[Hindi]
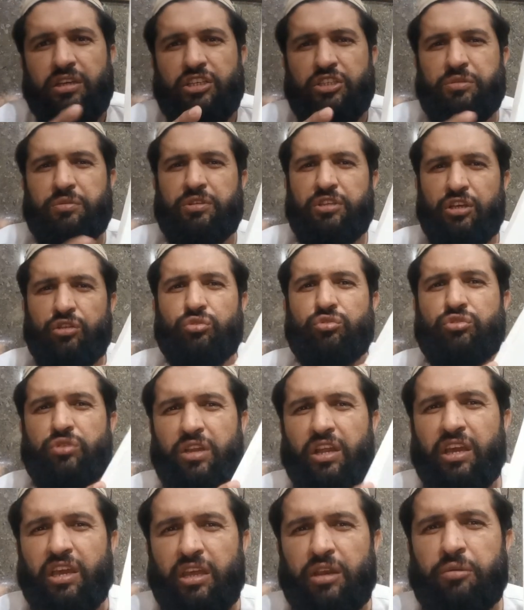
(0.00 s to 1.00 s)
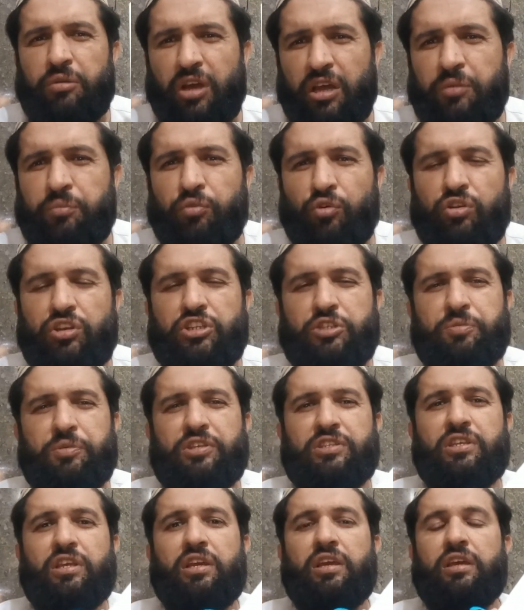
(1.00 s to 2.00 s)
इस ये तो जो है ना खैर अनपॉलिश
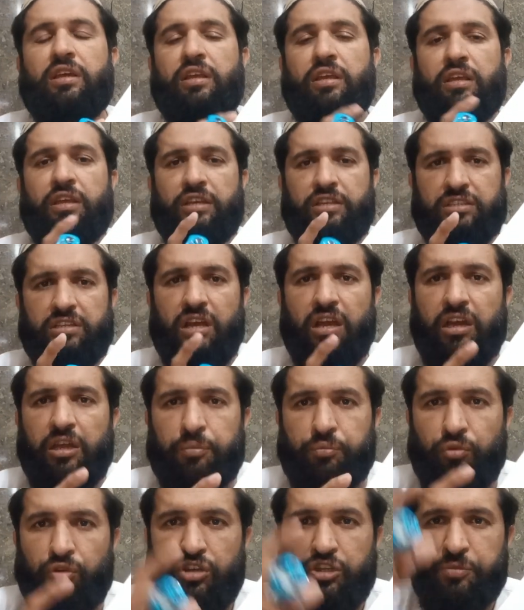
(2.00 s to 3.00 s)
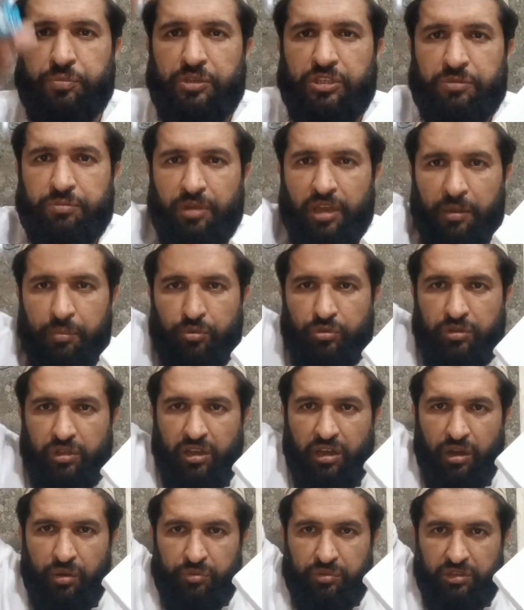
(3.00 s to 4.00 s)
पीस है इसका अगर पॉलिश पीस मैं आपको
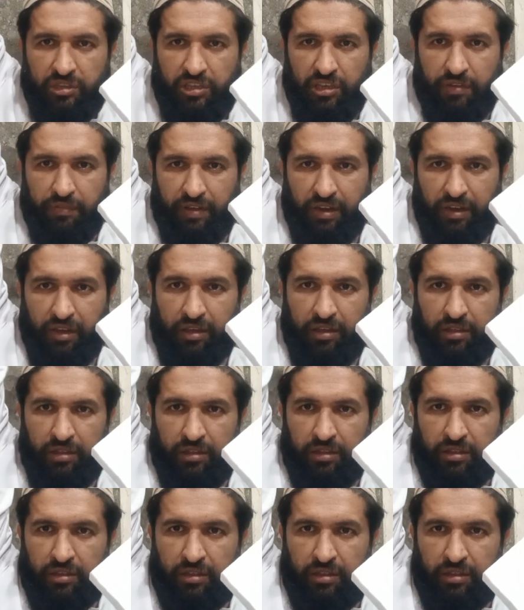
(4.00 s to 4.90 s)
दिखाऊँ ये वाला